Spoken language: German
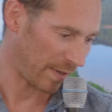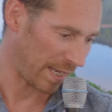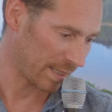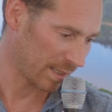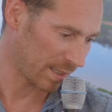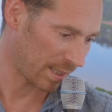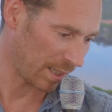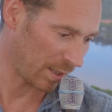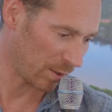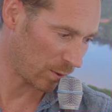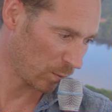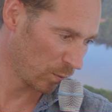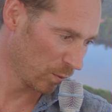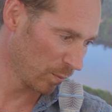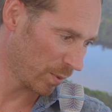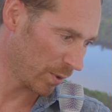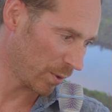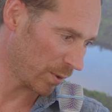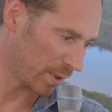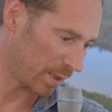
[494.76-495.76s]
weitgehend
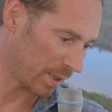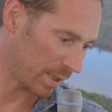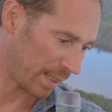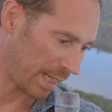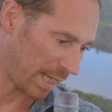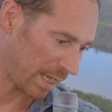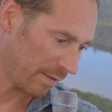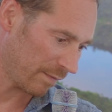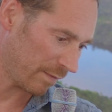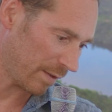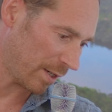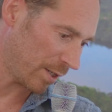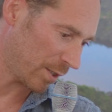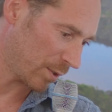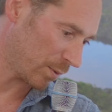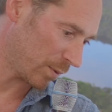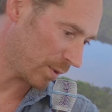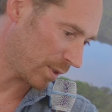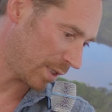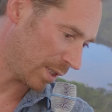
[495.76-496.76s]
unberührter Regenwald
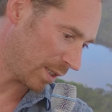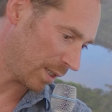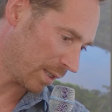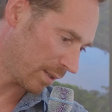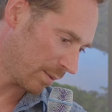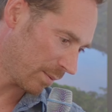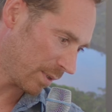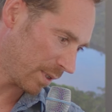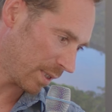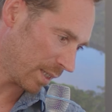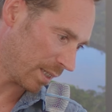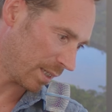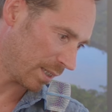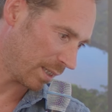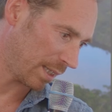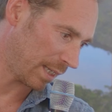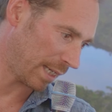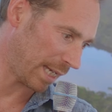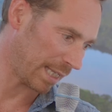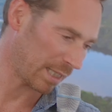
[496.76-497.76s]
und die
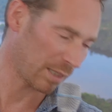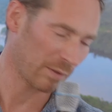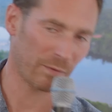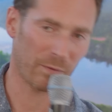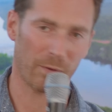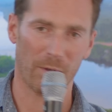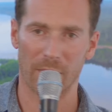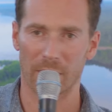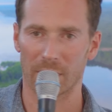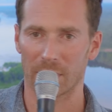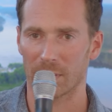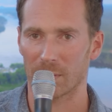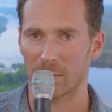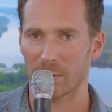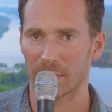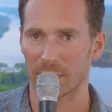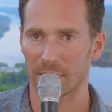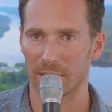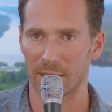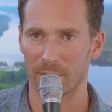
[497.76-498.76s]
indigenen Völker
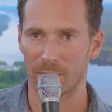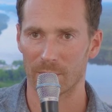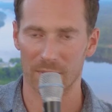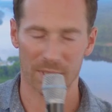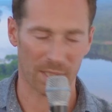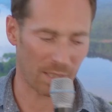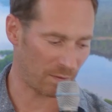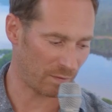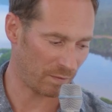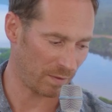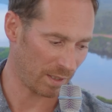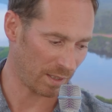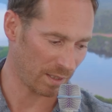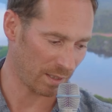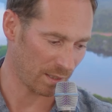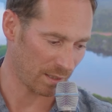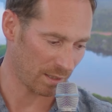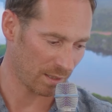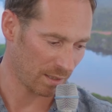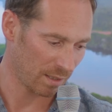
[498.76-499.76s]
dort leben seit
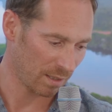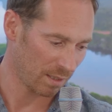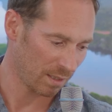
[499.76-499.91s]
vielen